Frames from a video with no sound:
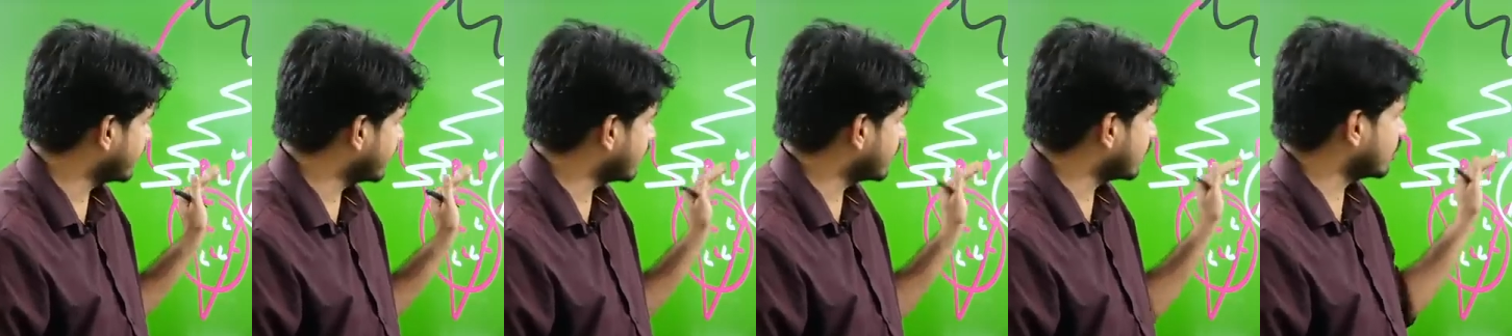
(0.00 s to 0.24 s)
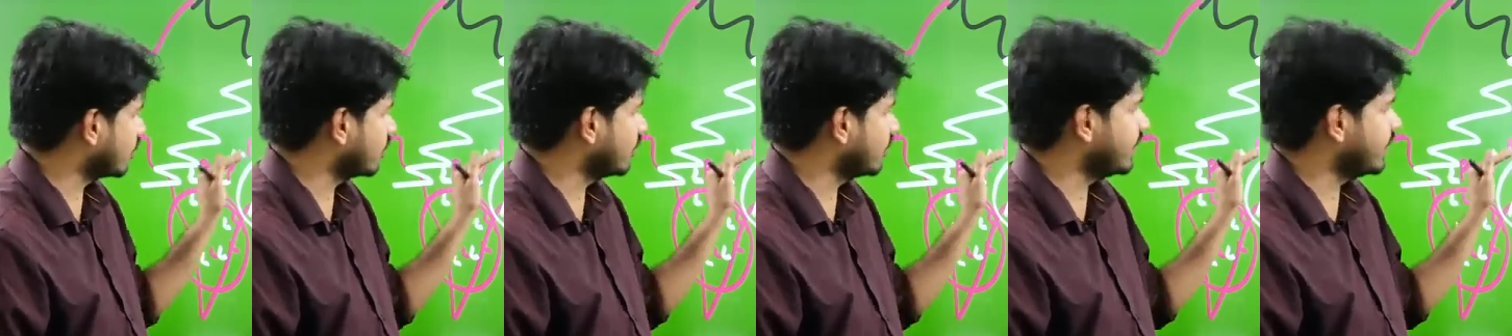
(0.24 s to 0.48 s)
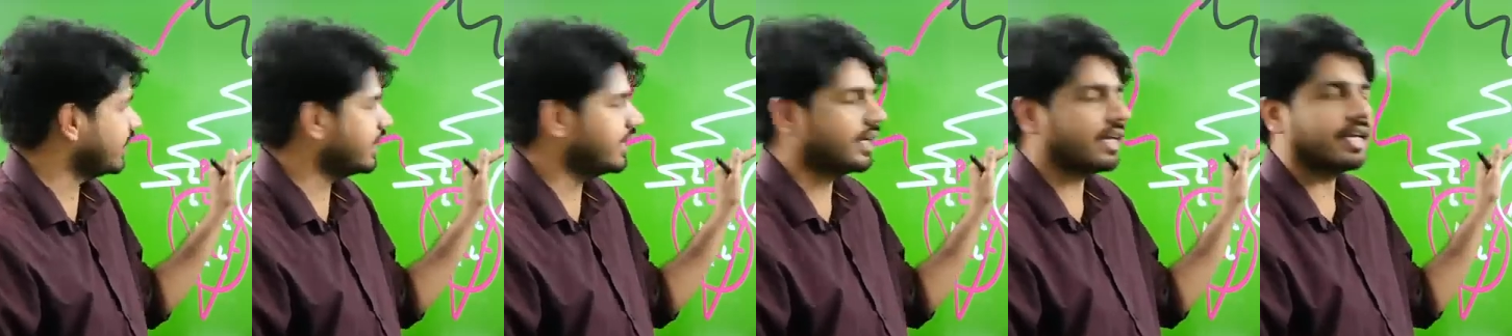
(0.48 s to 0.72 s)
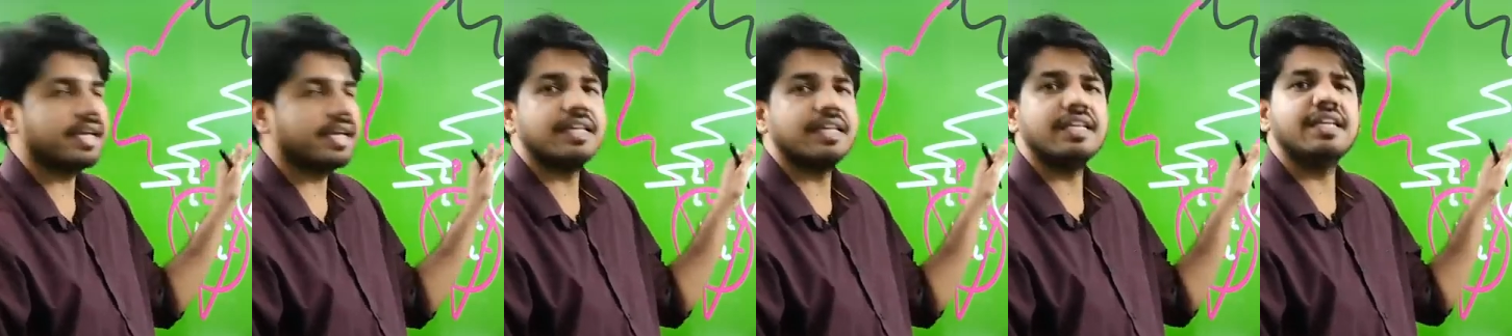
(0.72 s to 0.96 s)
करौली
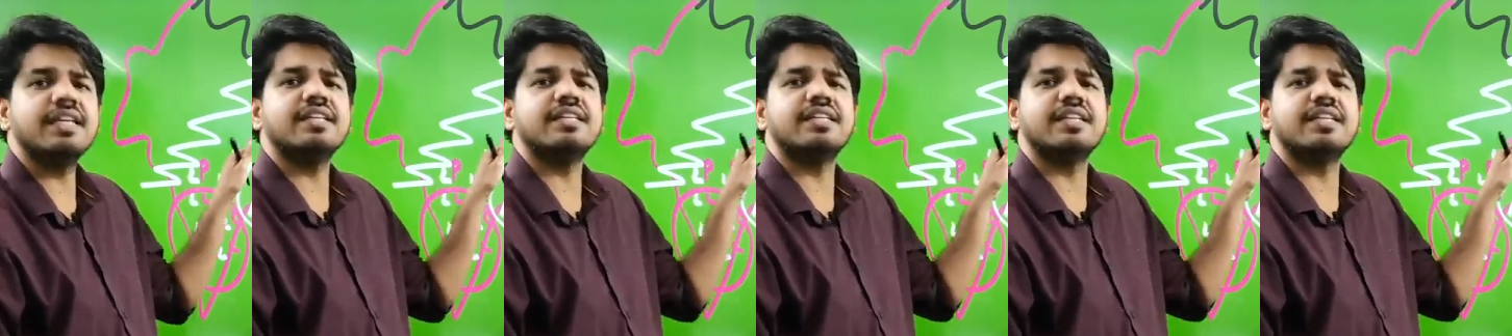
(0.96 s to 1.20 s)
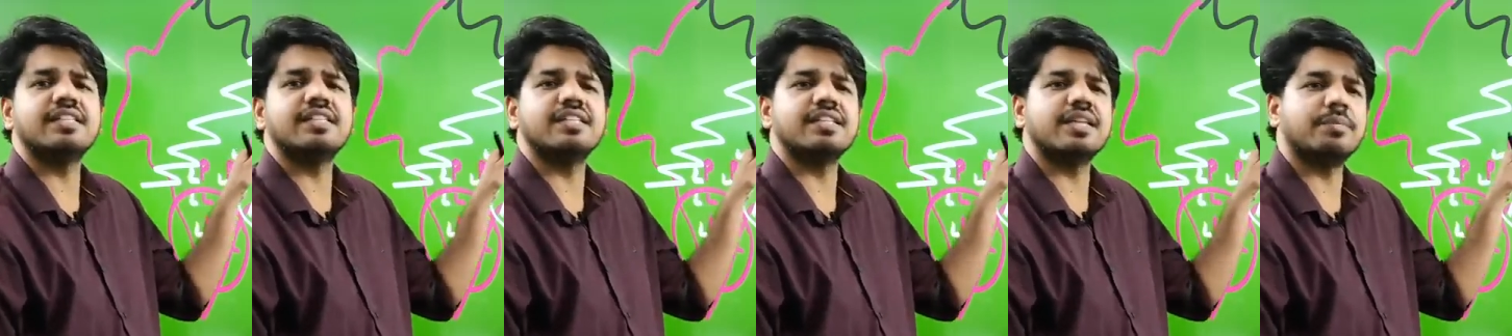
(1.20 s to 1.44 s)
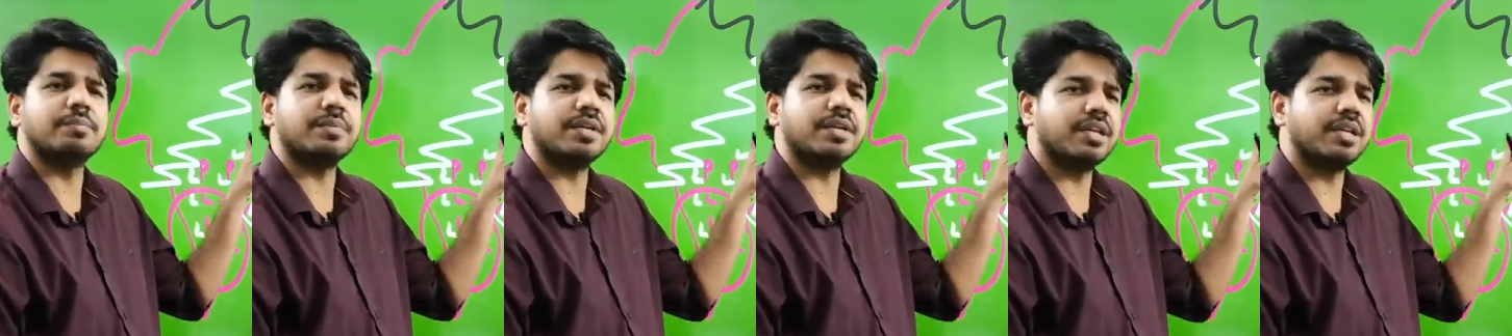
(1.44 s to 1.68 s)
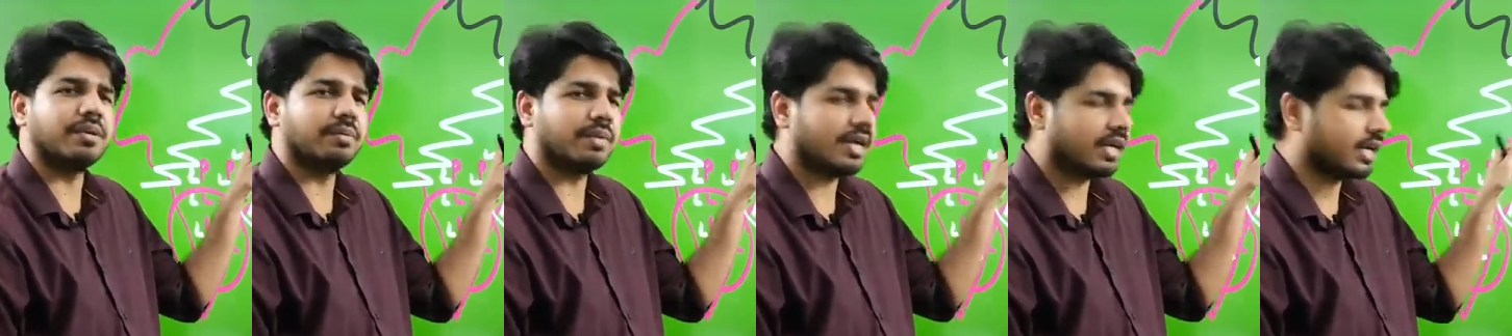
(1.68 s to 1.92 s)
है ये ये जिले
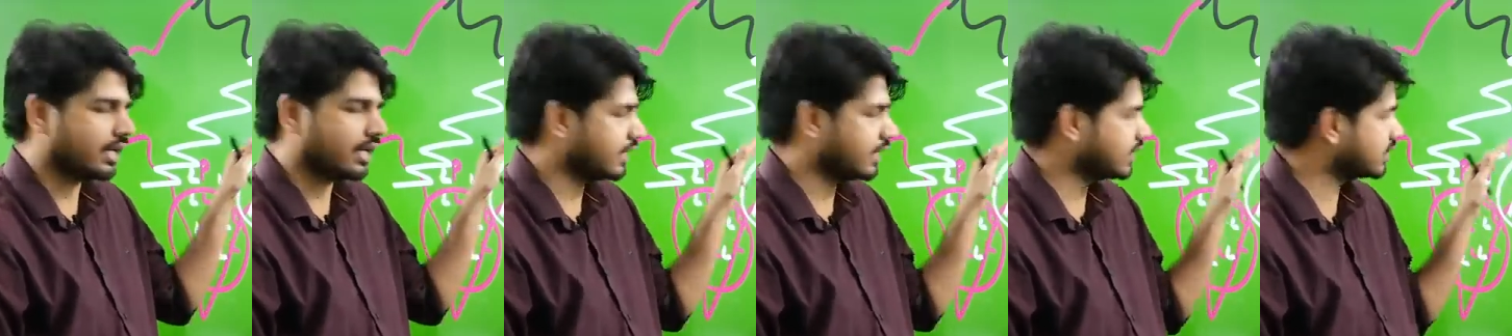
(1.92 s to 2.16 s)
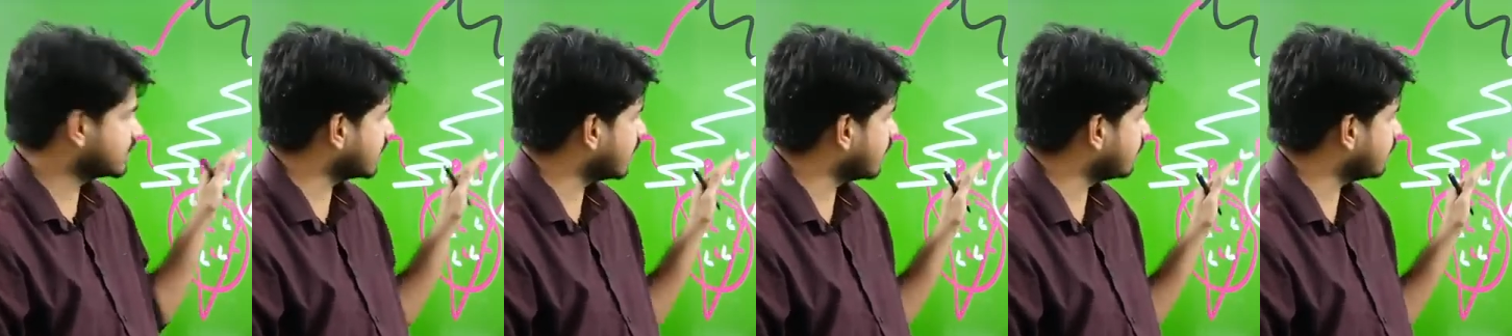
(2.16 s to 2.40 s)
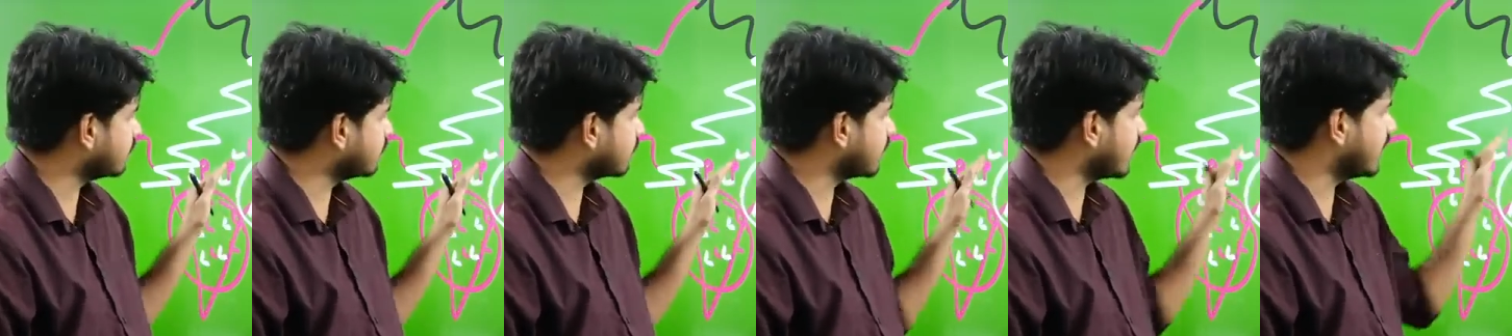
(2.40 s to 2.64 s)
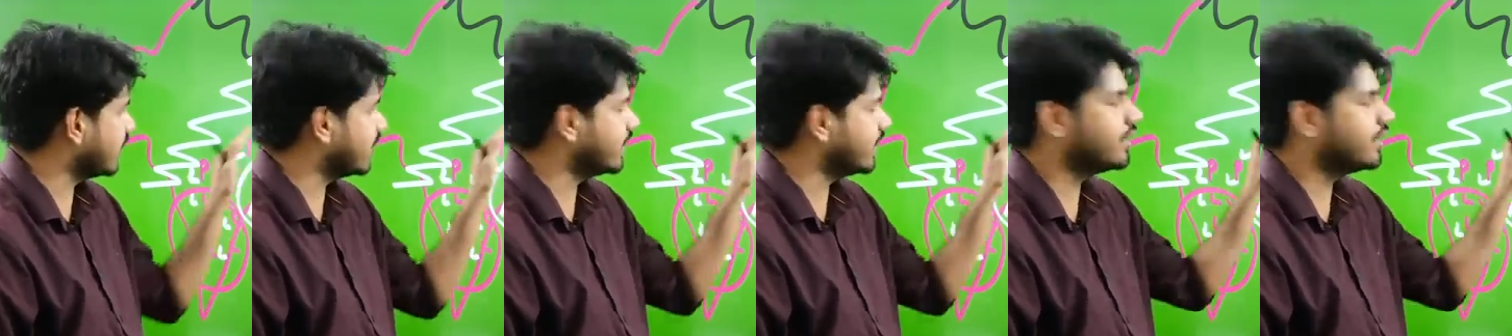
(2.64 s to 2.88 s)
भीलवाड़ा है शाहपुरा
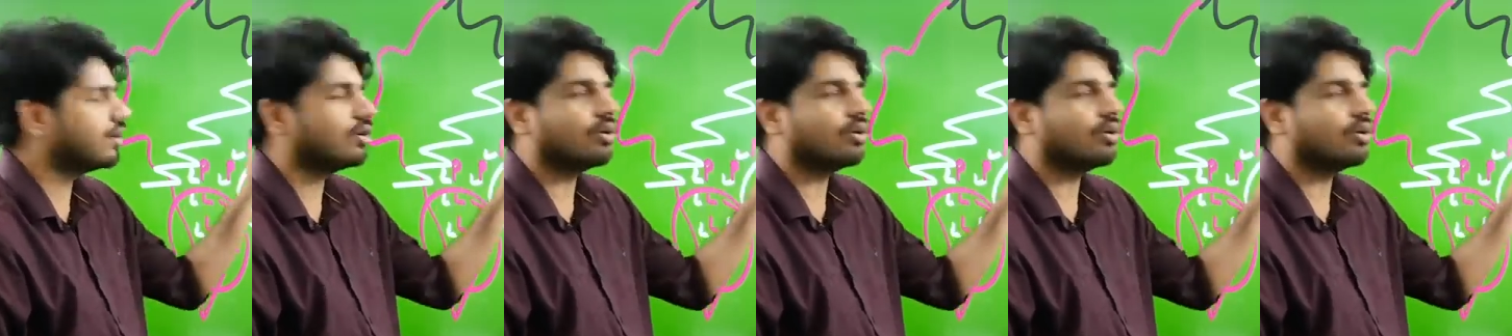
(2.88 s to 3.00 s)
है